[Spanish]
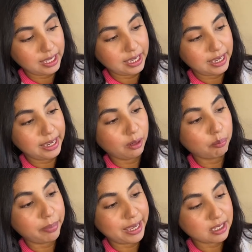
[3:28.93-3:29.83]
el
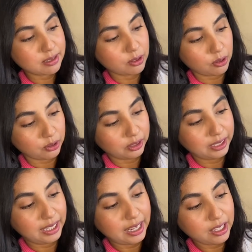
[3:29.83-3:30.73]
peso
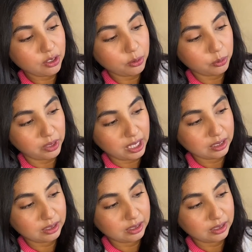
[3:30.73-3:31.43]
de la lluvia